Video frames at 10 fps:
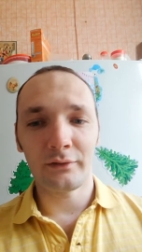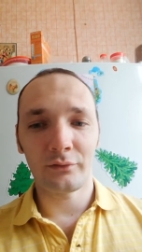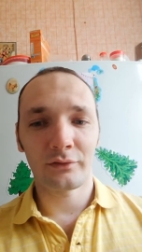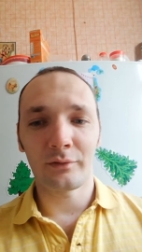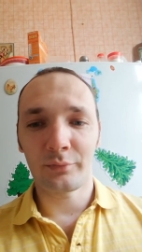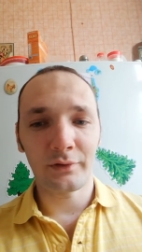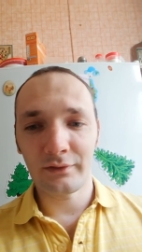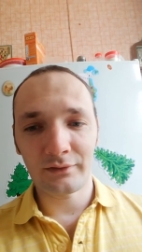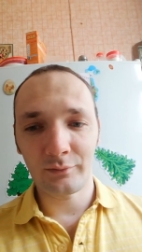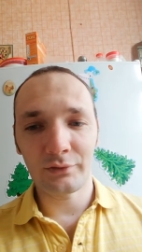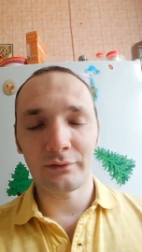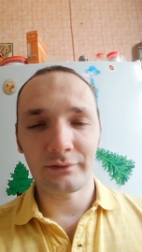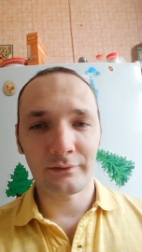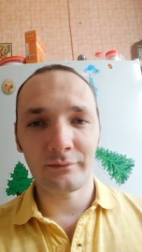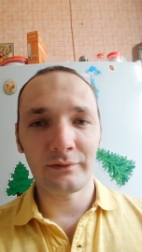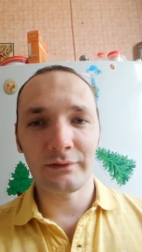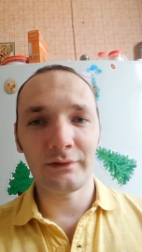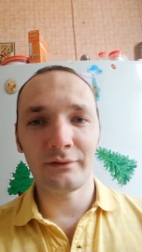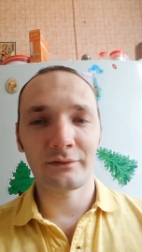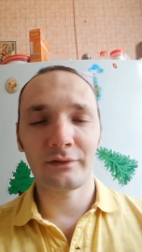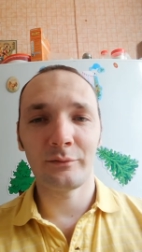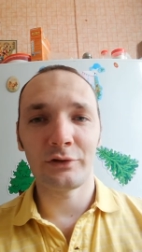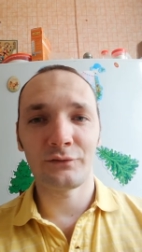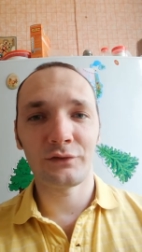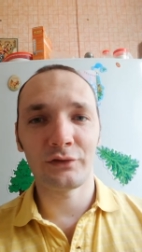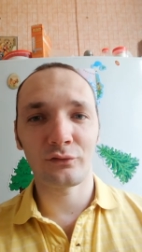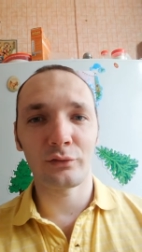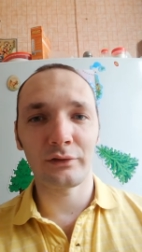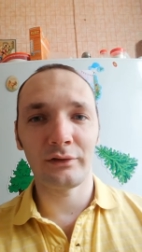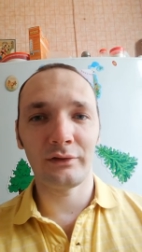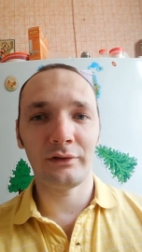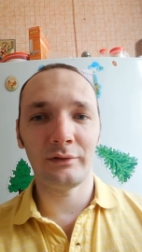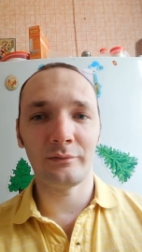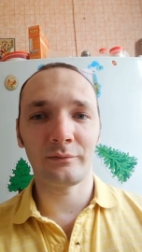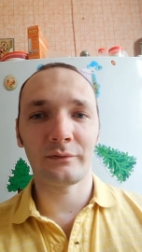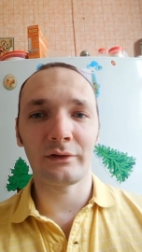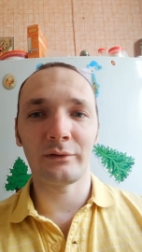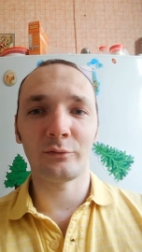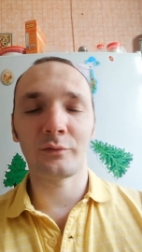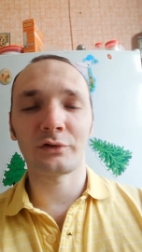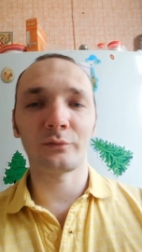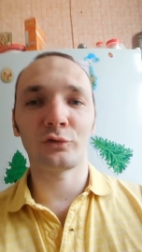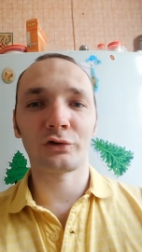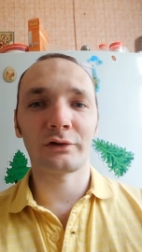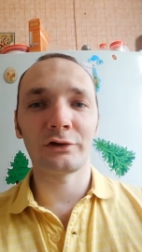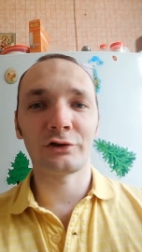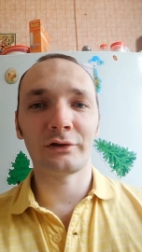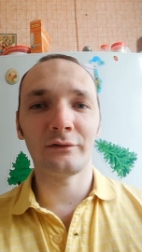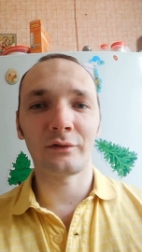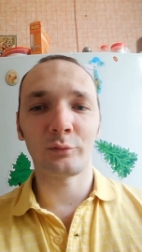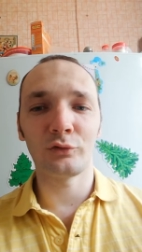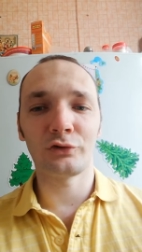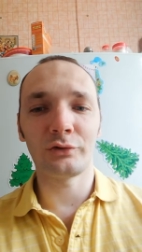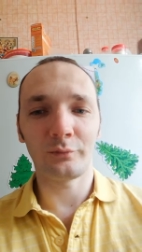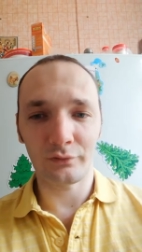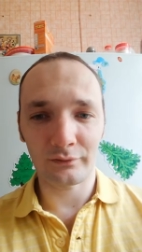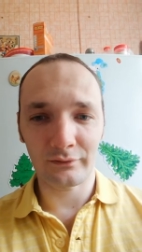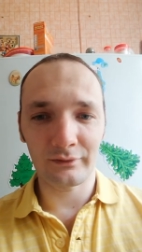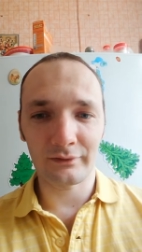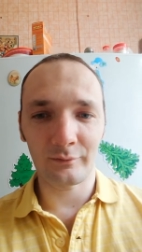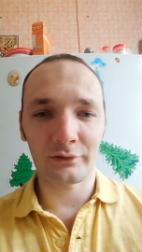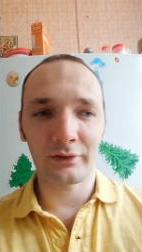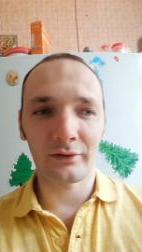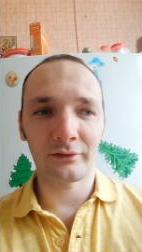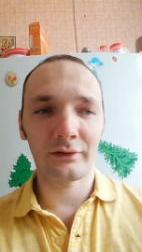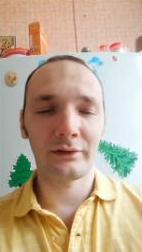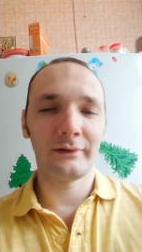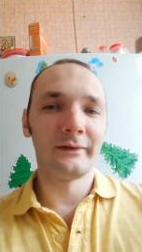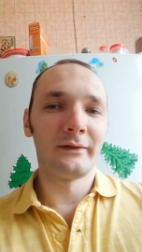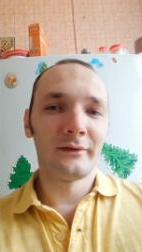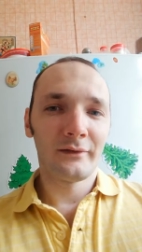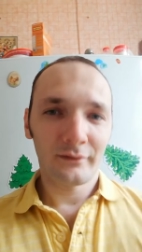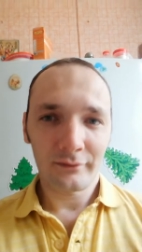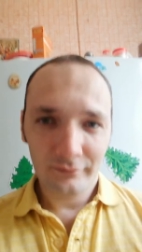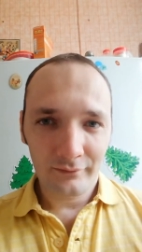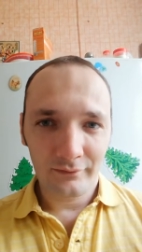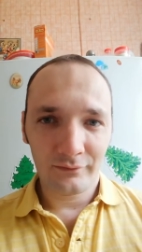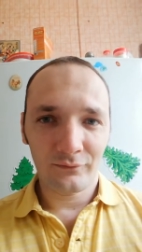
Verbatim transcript: То есть компания забил единственный мяч в сезоне и таким образом может лишить Ливерпуль чемпионства, несмотря на э,